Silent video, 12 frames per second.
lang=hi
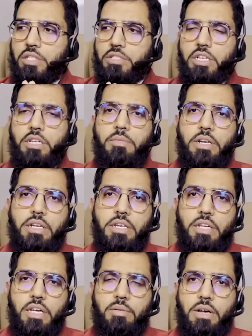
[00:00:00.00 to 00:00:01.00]
जेल में
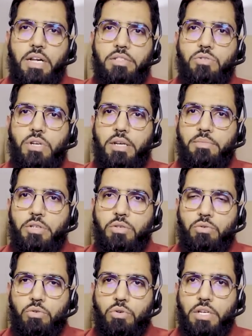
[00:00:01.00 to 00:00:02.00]
रखने के बाद जो है फिर
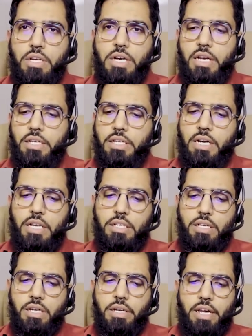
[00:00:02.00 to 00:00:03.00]
उनको निकाला निकाल
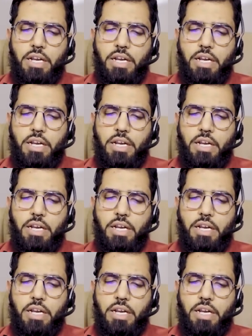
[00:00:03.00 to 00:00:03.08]
कर